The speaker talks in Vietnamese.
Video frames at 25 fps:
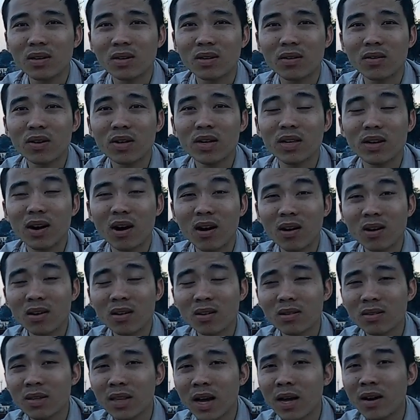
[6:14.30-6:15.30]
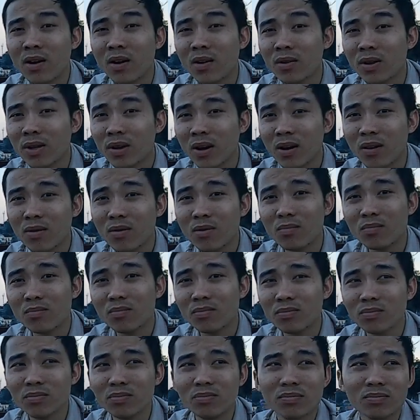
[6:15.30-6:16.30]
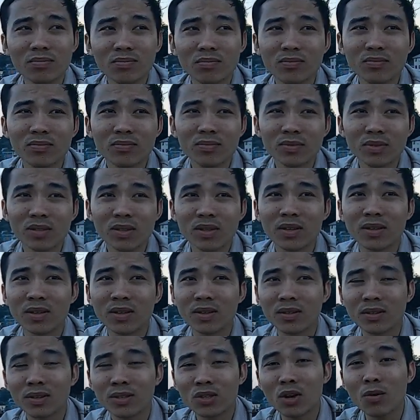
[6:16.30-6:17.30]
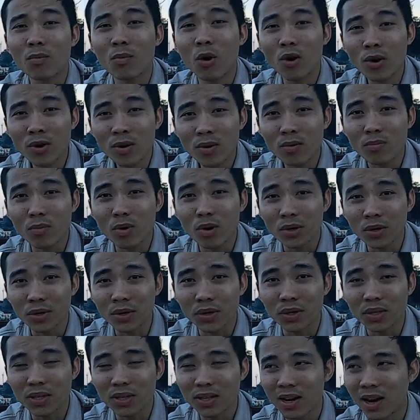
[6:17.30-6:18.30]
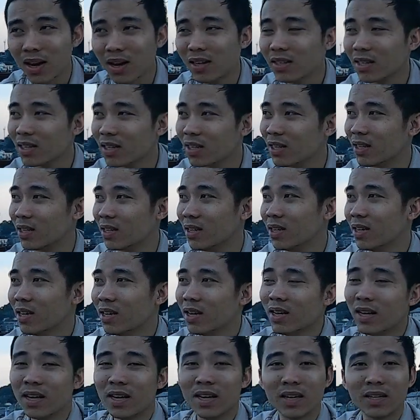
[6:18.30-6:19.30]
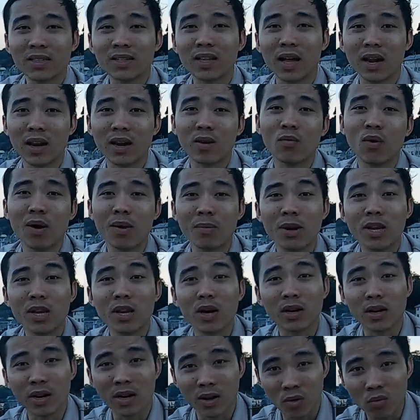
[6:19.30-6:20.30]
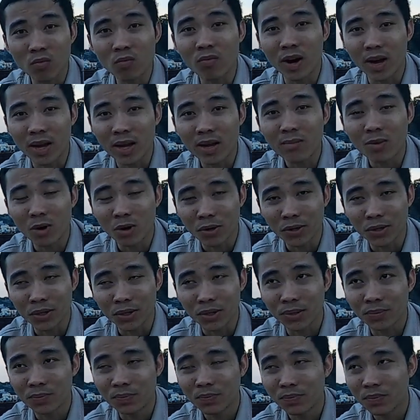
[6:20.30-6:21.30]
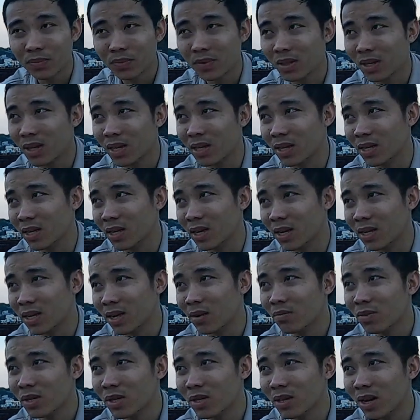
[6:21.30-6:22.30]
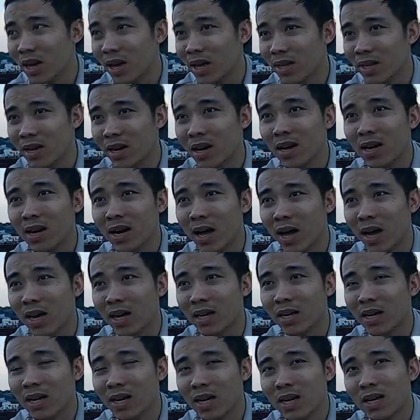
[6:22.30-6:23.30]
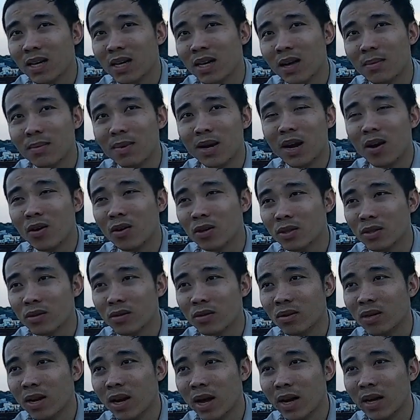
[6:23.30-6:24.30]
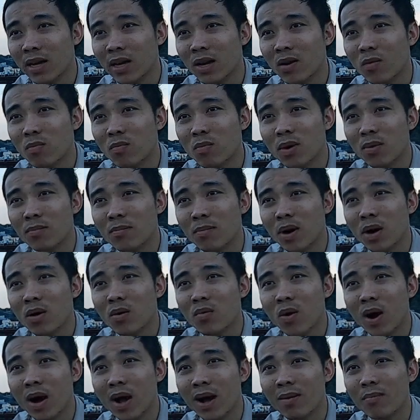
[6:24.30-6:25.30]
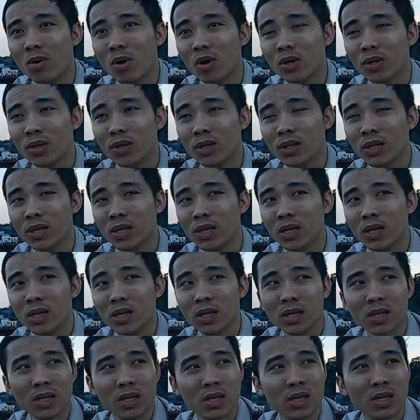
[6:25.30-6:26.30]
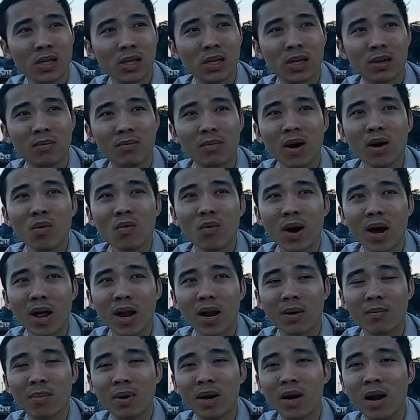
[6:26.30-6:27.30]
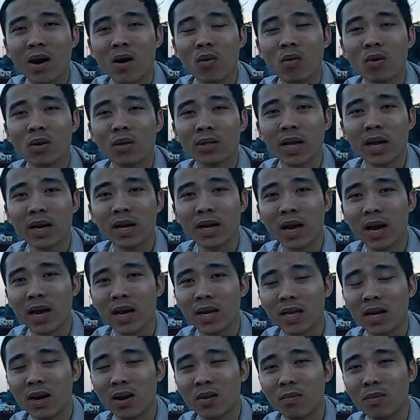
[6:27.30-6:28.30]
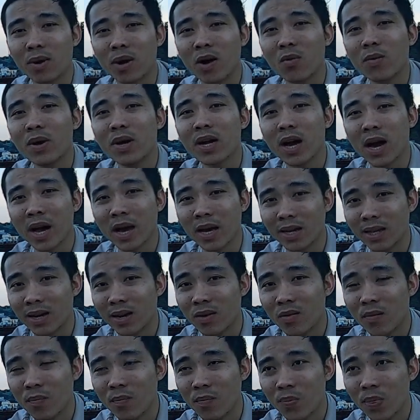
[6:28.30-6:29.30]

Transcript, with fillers: có gì đó thái độ gì đó cũng uh, soi mối đúng không mọi người đó thì hiện tại là qua bên nhật này cũng vậy á mọi người thì à, giống như là nhớ lại để mình hồi tưởng lại cái lúc mình mới qua mọi người thì à, mới qua là mình đâu có tay nghề gì đâu mình đâu biết hàng gì đâu